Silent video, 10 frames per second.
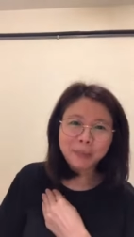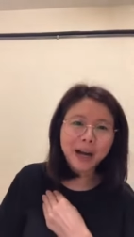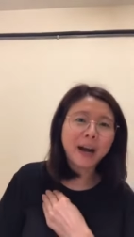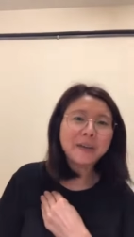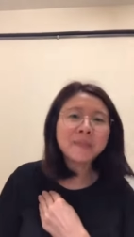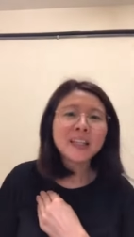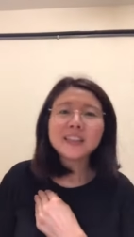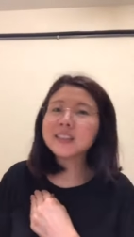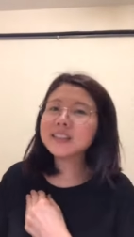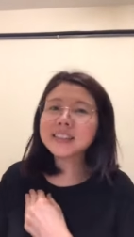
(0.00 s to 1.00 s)
好不好？
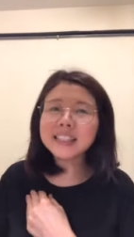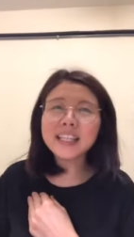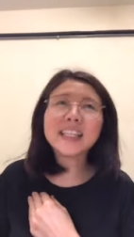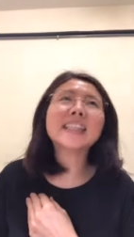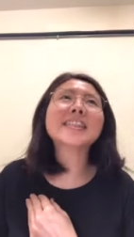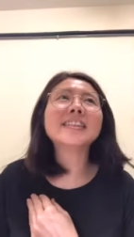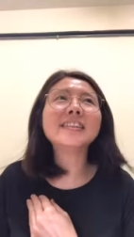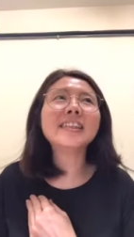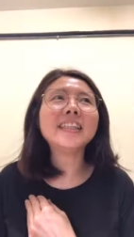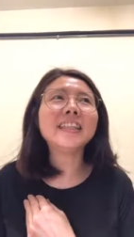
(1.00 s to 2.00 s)
其实这一个
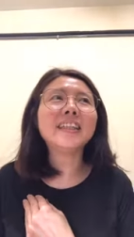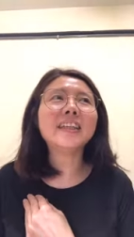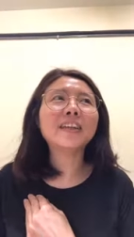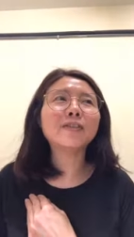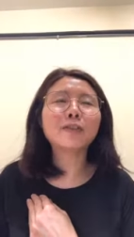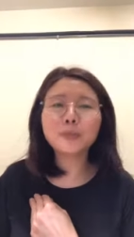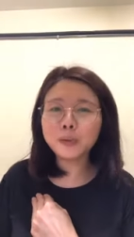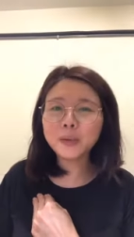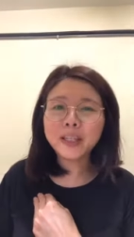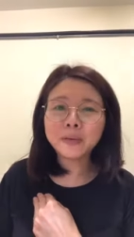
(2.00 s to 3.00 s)
身体，父
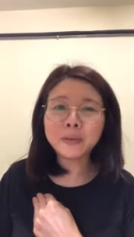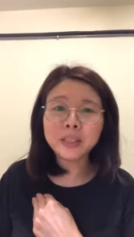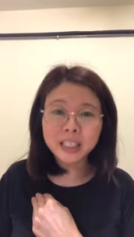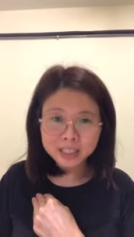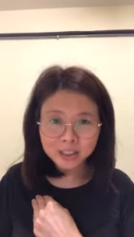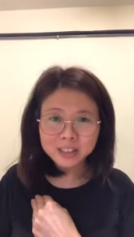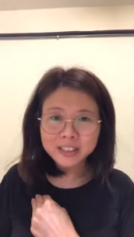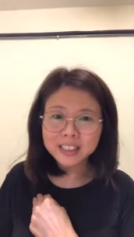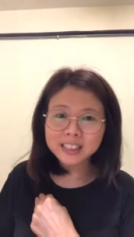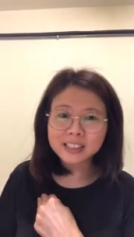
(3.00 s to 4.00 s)
母给我们一个健
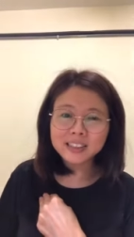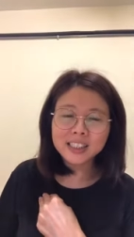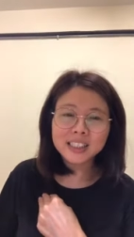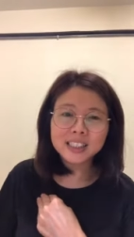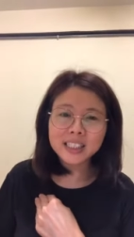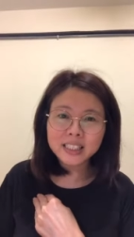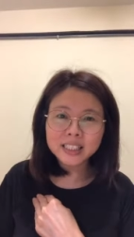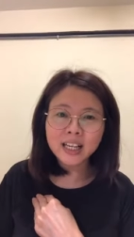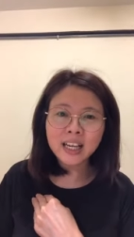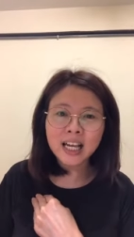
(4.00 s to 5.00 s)
全的身体，接
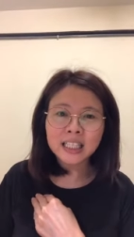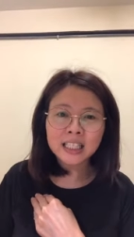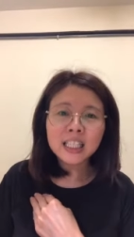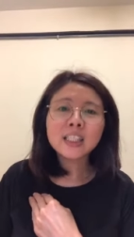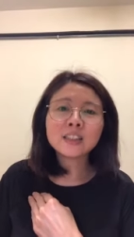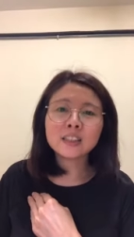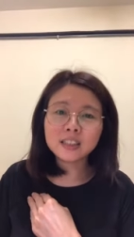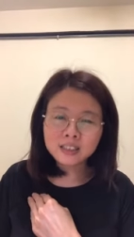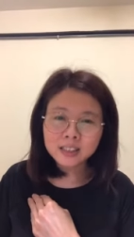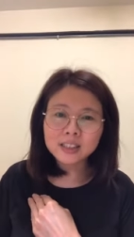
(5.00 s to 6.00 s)
下来。
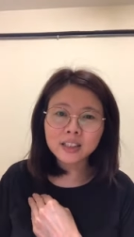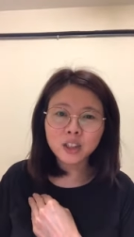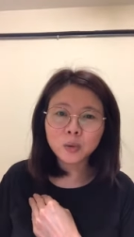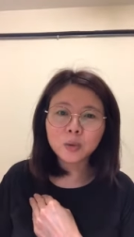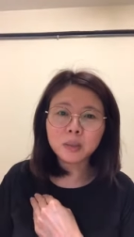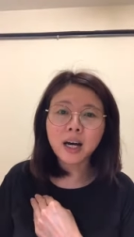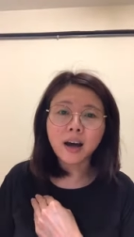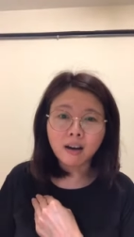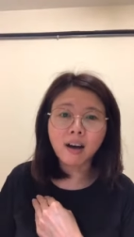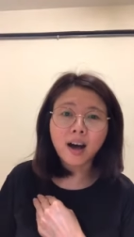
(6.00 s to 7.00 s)
真的是要由我们
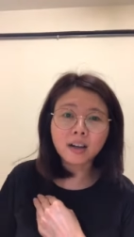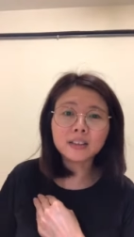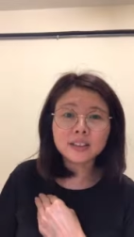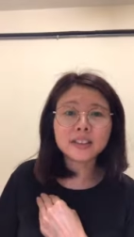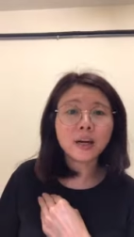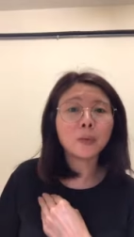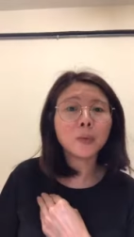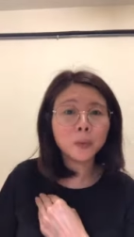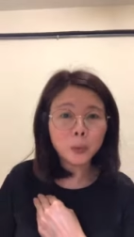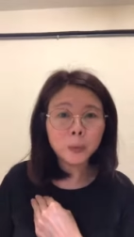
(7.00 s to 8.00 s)
好好的照
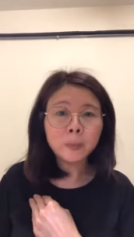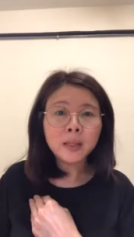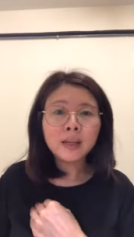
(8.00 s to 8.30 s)
顾，